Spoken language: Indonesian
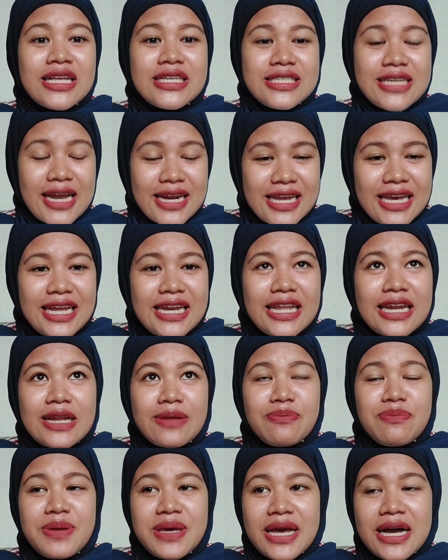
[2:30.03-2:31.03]
Jadi ini
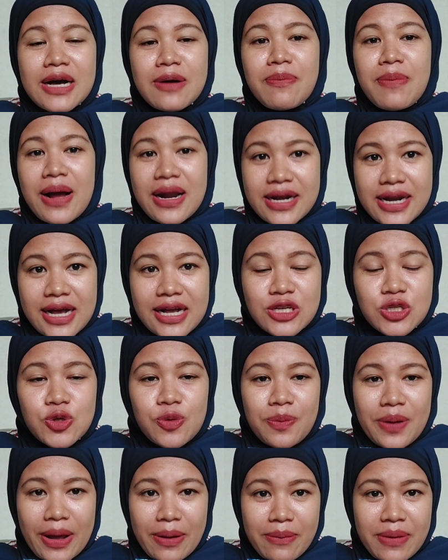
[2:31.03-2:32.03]
lebih kepada
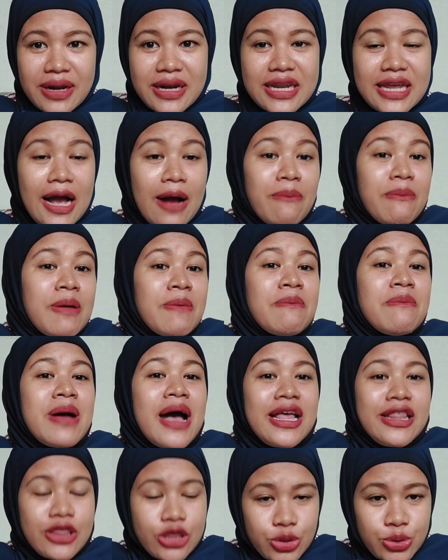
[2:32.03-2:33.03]
suplemen yang
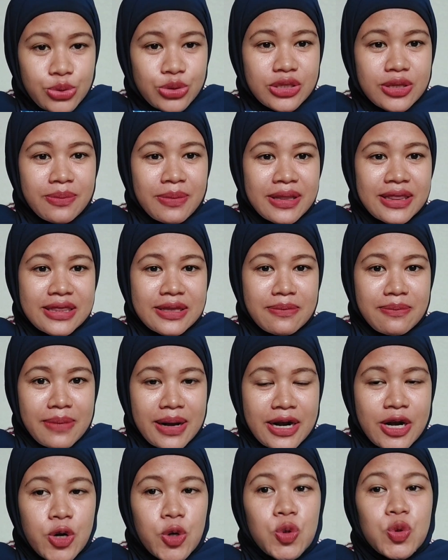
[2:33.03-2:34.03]
membantu
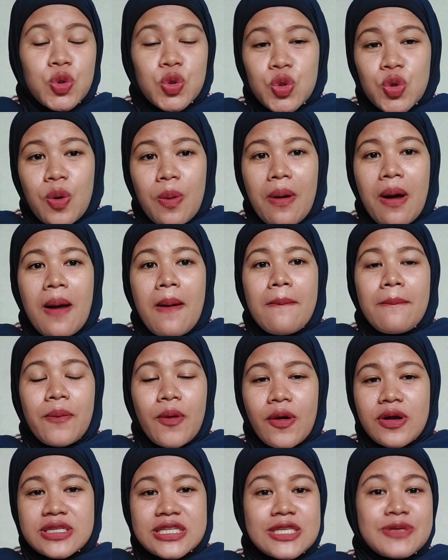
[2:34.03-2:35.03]
teman-teman untuk
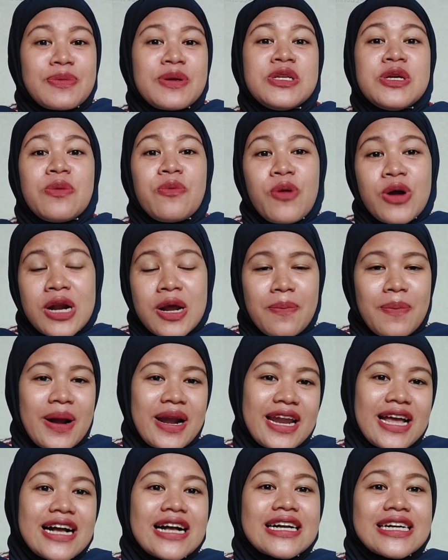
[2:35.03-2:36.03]
proses penyembuhan
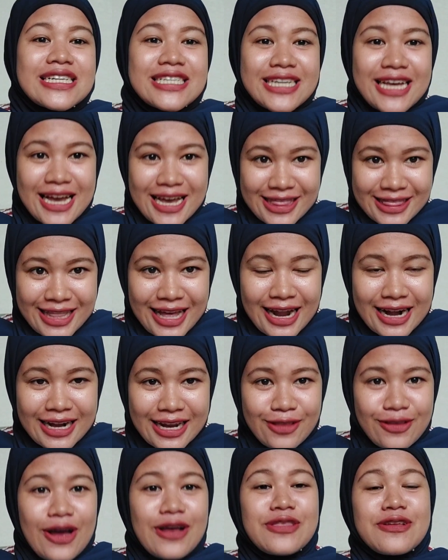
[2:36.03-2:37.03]
kepada kesehatan
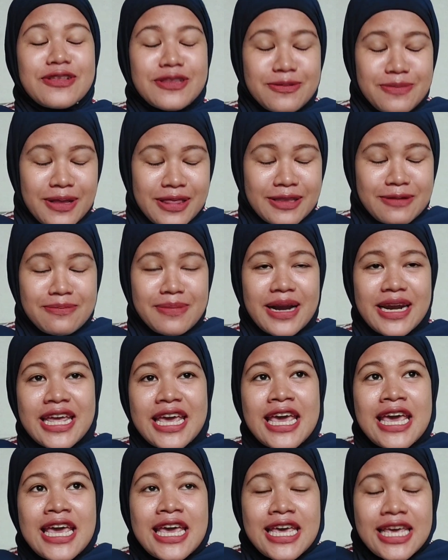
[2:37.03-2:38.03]
gitu atau teman-teman
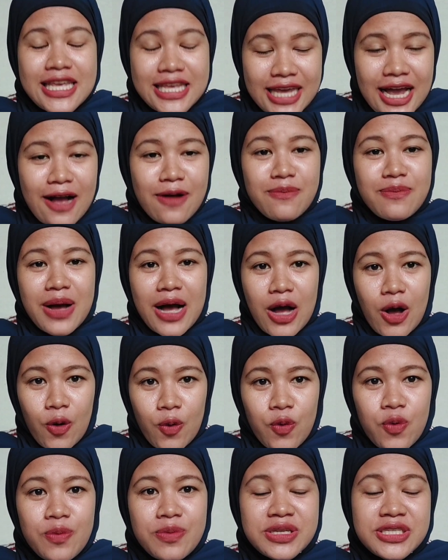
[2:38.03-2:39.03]
yang mau
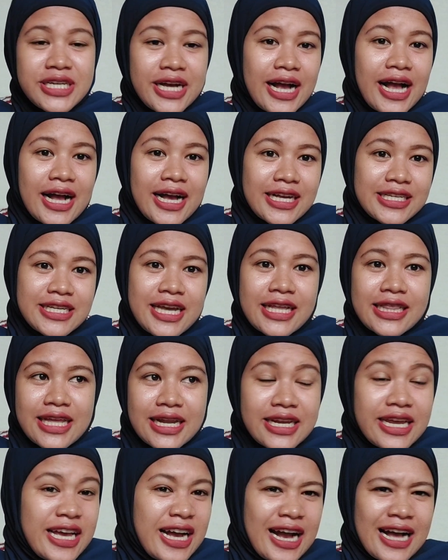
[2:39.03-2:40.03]
menjaga
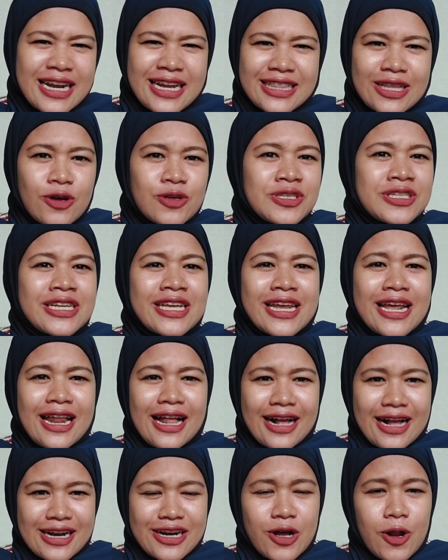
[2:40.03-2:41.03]
kesehatannya ya karena tahu sendiri lah
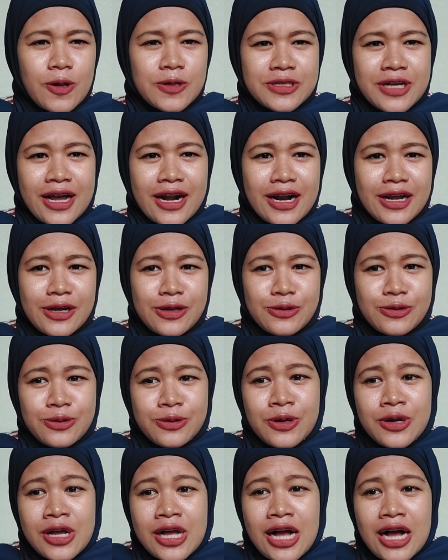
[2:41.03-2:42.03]
kan kalau sekarang
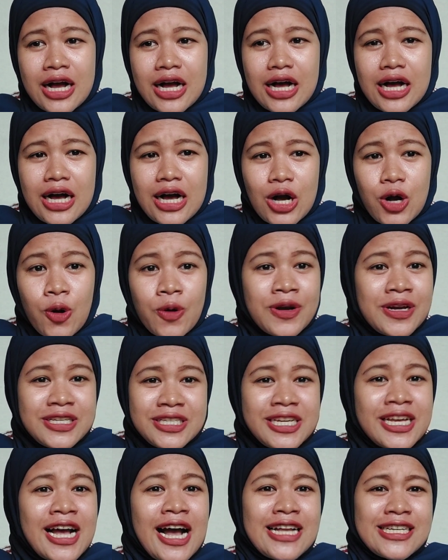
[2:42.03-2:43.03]
itu uh,
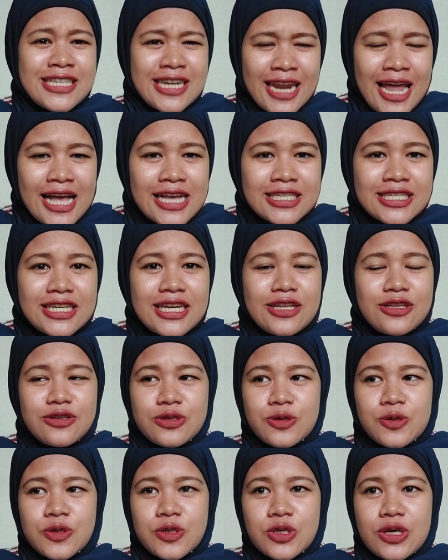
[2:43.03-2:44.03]
kondisi nggak jelas gitu
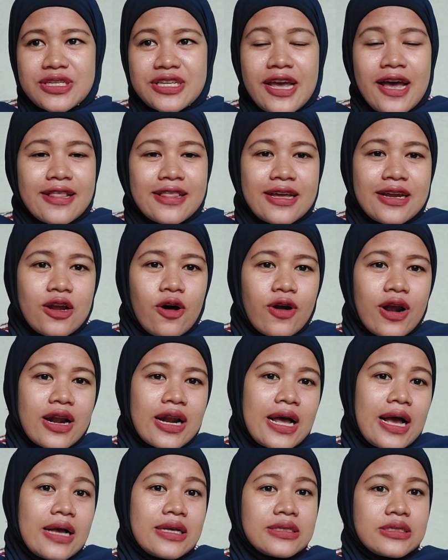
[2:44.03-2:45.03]
terus kesehatan orang
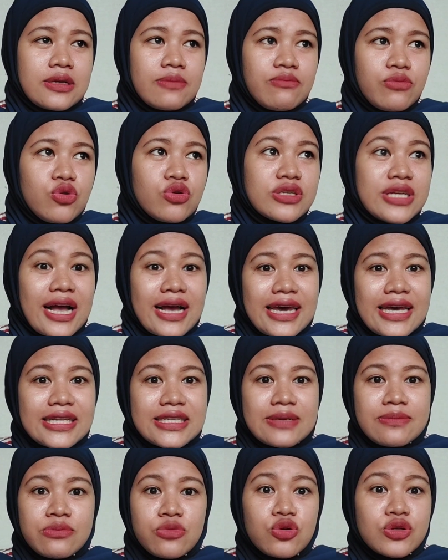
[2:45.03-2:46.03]
sembuh sakit
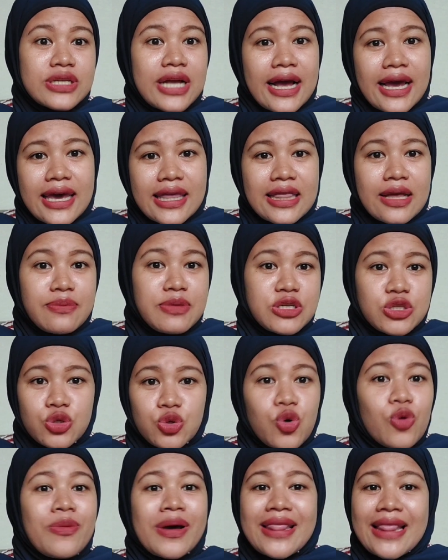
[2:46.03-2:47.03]
sembuh sakit habis itu
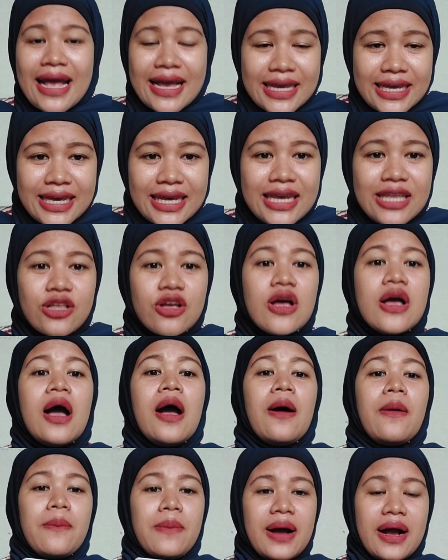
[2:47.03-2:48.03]
kumat lagi gitu
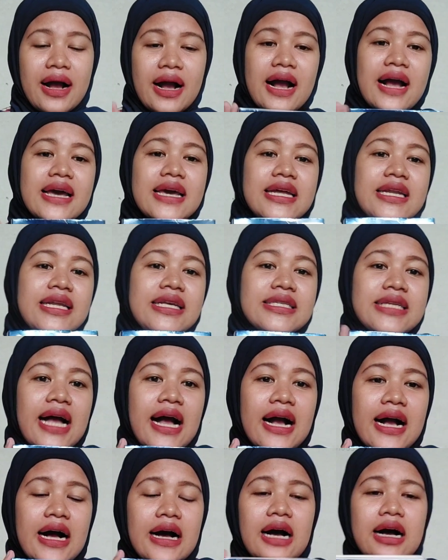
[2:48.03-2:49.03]
maka ini
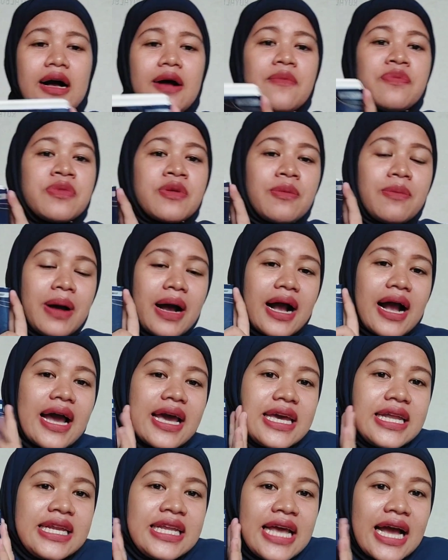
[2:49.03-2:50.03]
sang, uh, maka
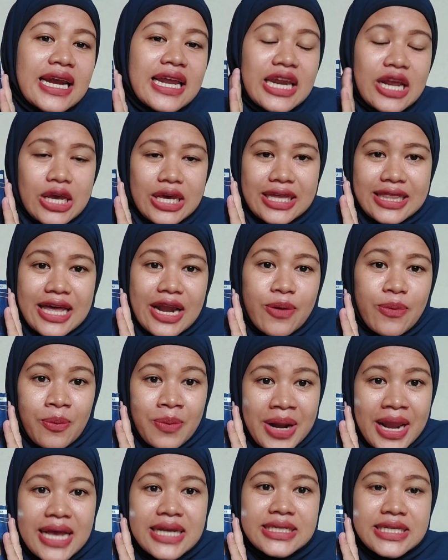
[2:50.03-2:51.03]
ini yang kita
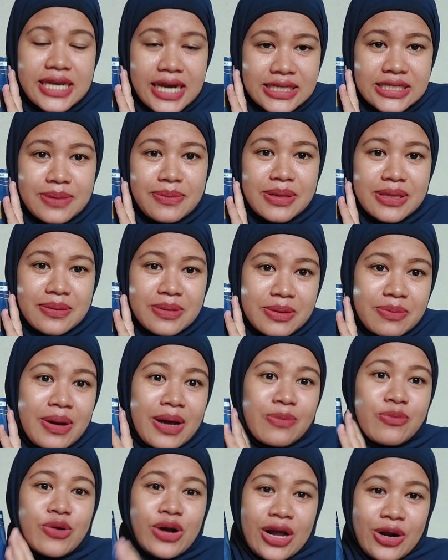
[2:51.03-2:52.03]
rekomendasikan sama
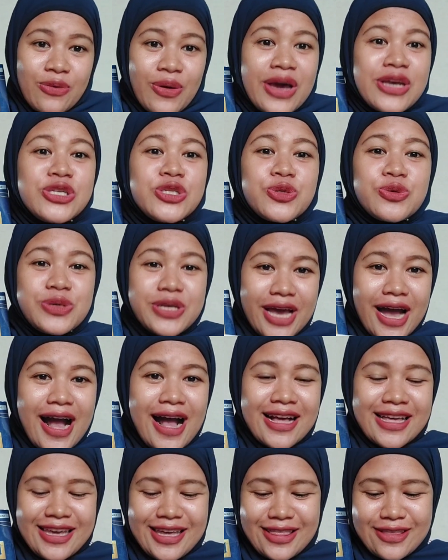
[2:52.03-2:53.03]
teman-teman bukan waicu ya
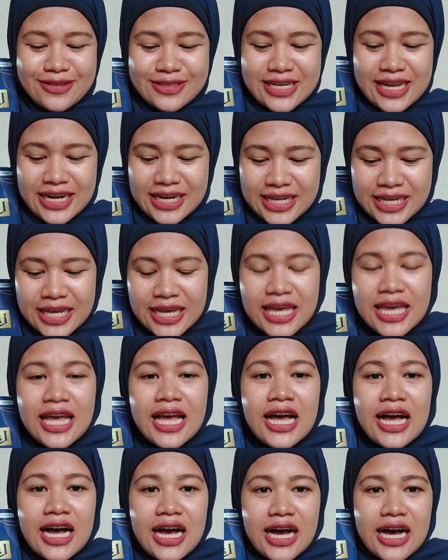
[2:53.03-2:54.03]
gitu jadi
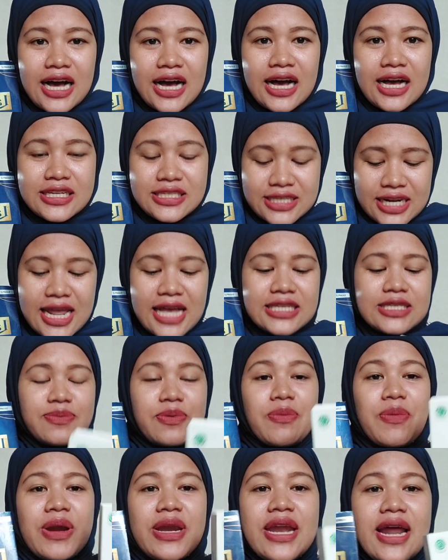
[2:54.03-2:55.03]
uh, jelas
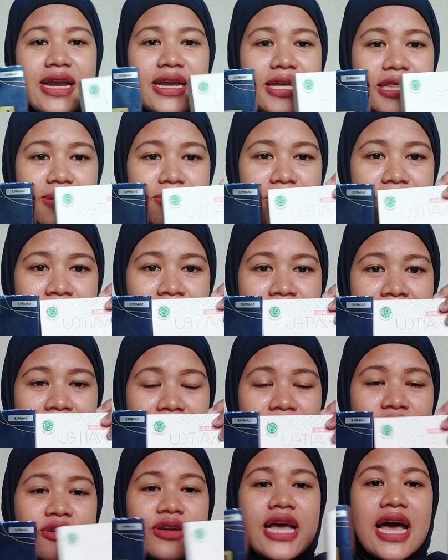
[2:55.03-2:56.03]
perbedaannya teman-teman
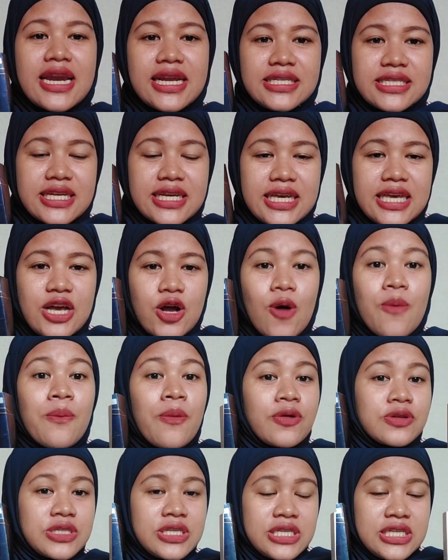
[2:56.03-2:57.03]
gitu dari segi
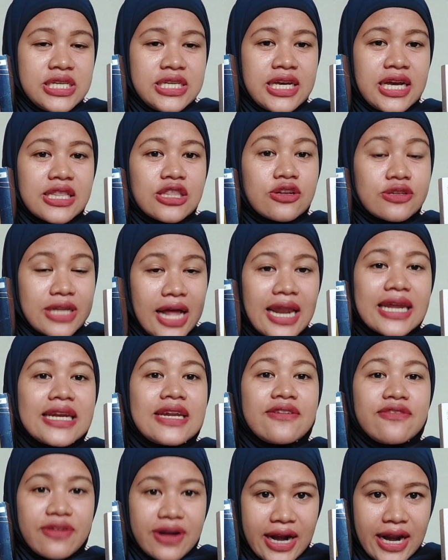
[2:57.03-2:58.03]
komposisinya totally
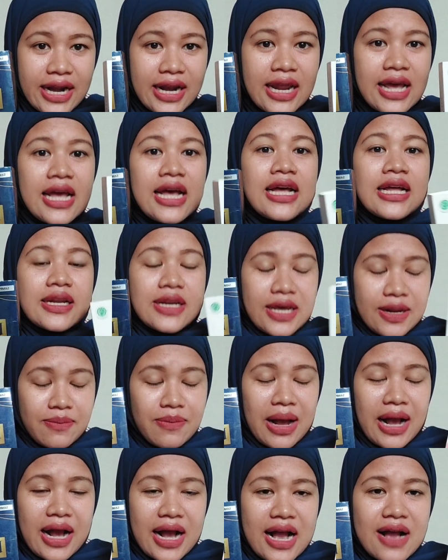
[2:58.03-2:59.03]
different dan
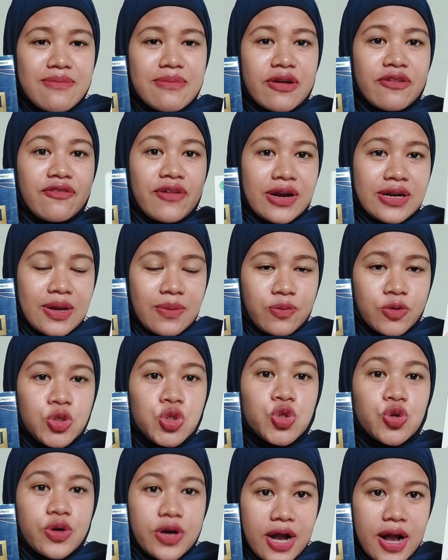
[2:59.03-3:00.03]
maka manfaatnya pun
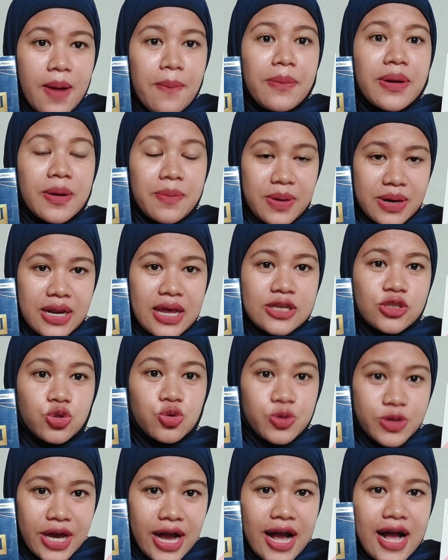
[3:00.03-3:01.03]
juga berbeda
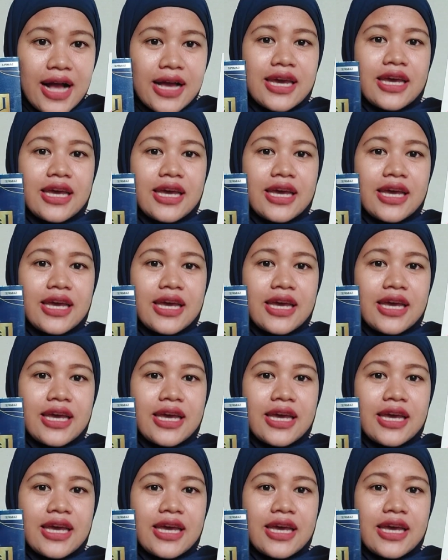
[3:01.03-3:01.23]
juga